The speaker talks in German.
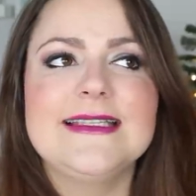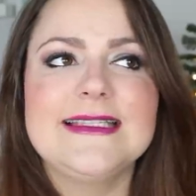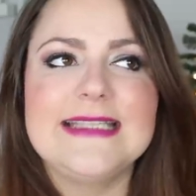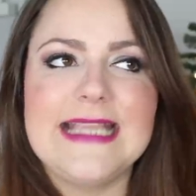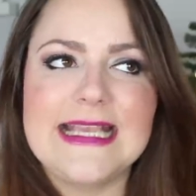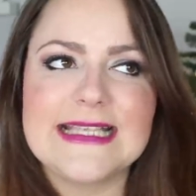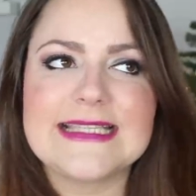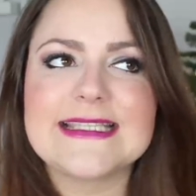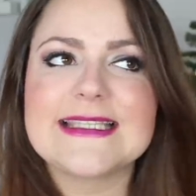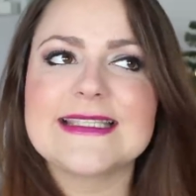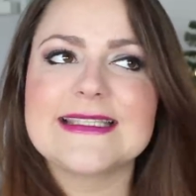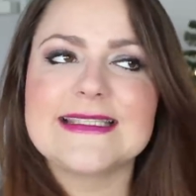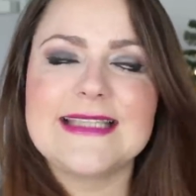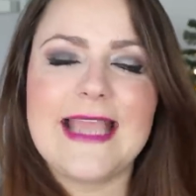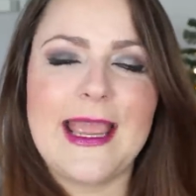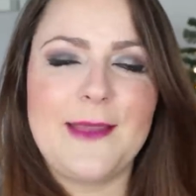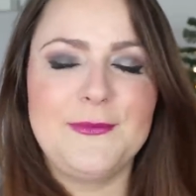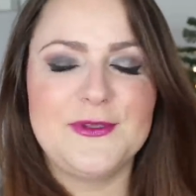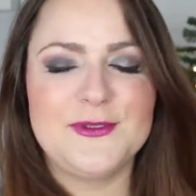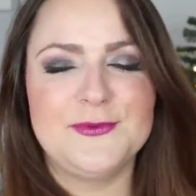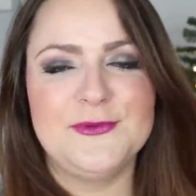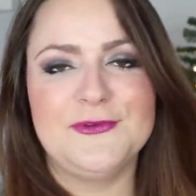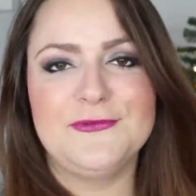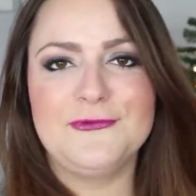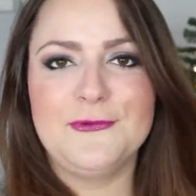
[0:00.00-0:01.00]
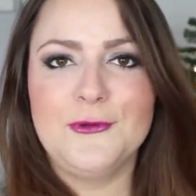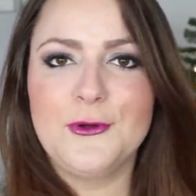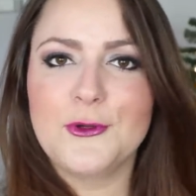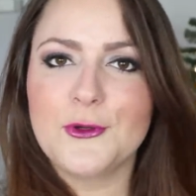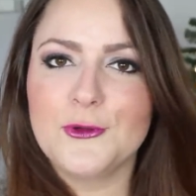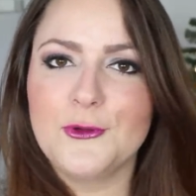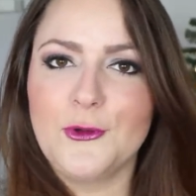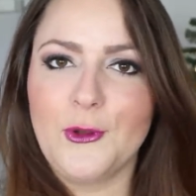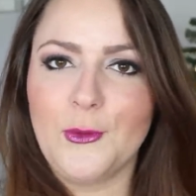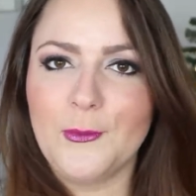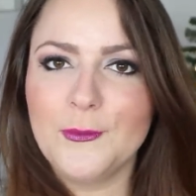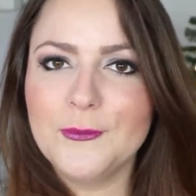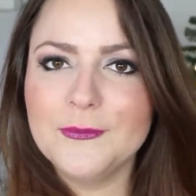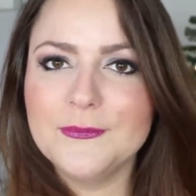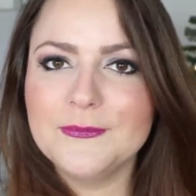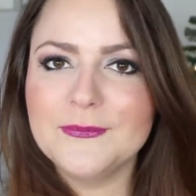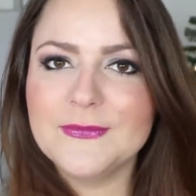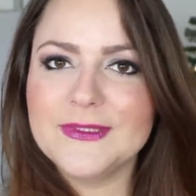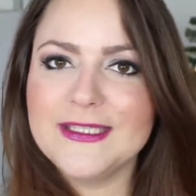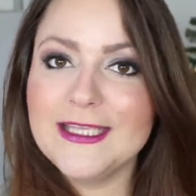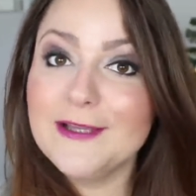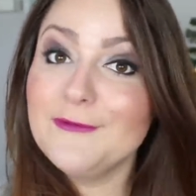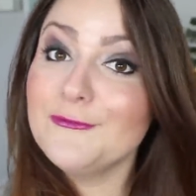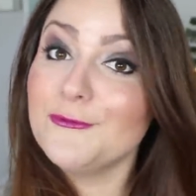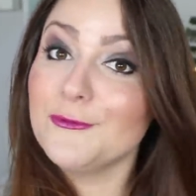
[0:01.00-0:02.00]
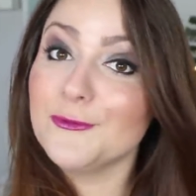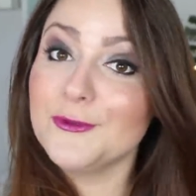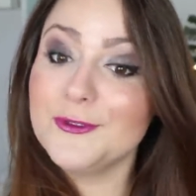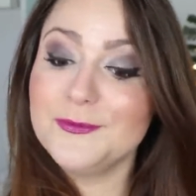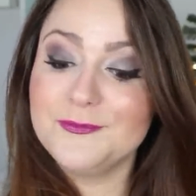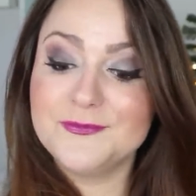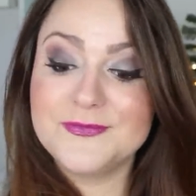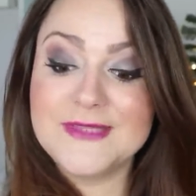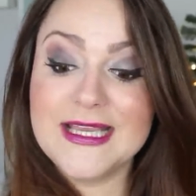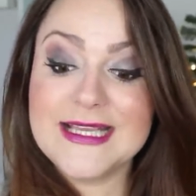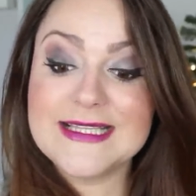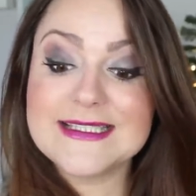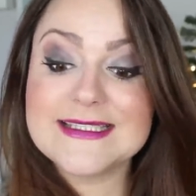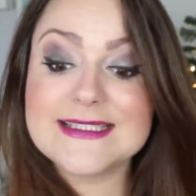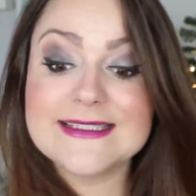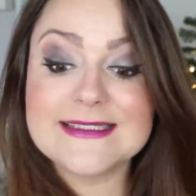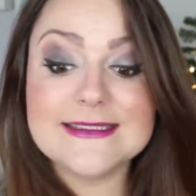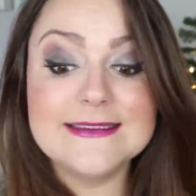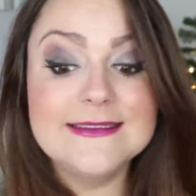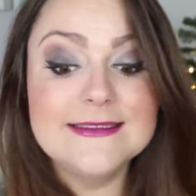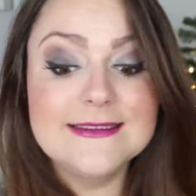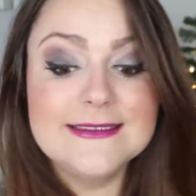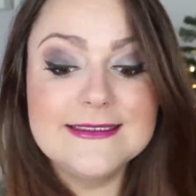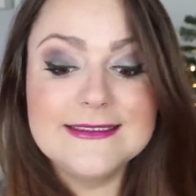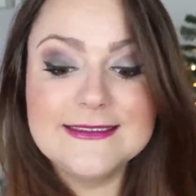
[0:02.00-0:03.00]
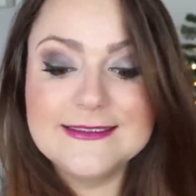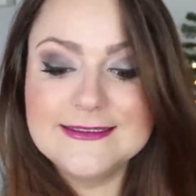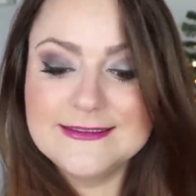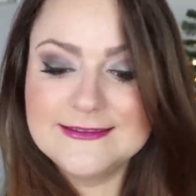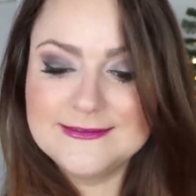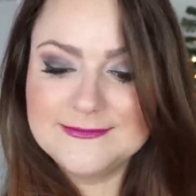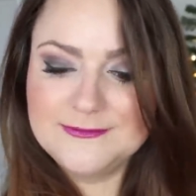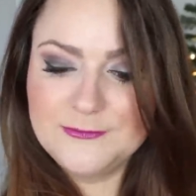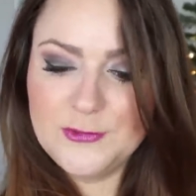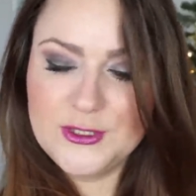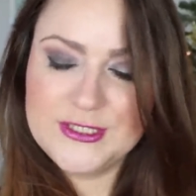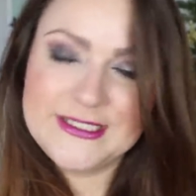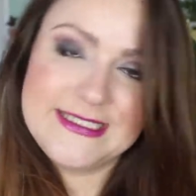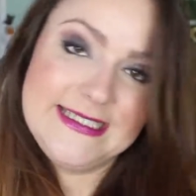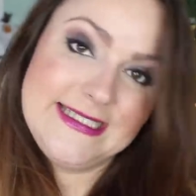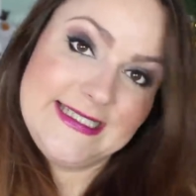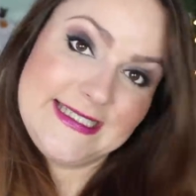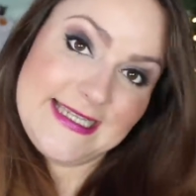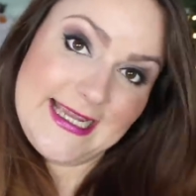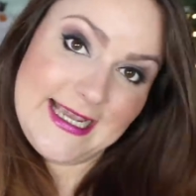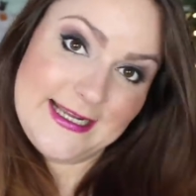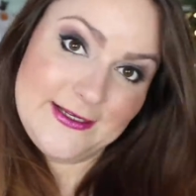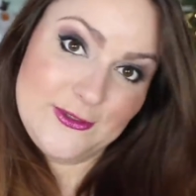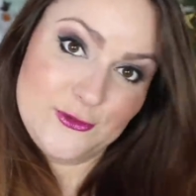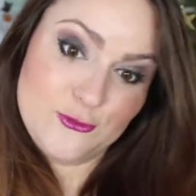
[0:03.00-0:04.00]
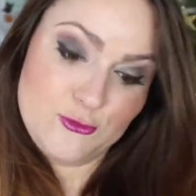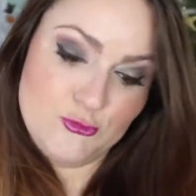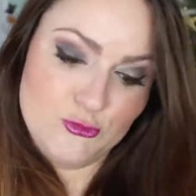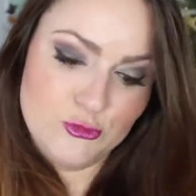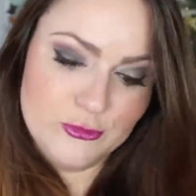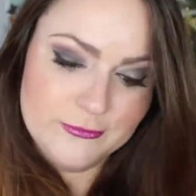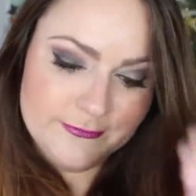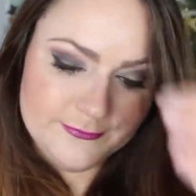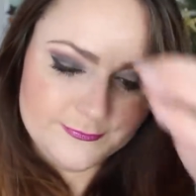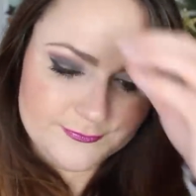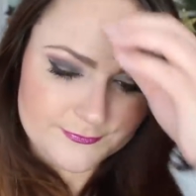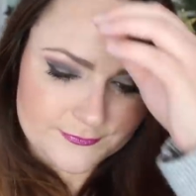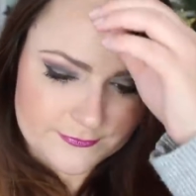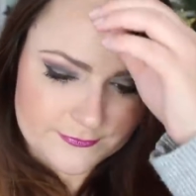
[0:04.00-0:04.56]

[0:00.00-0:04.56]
Das habe ich mir vorgenommen. Jawohl, das äh, möchte ich gerne tun.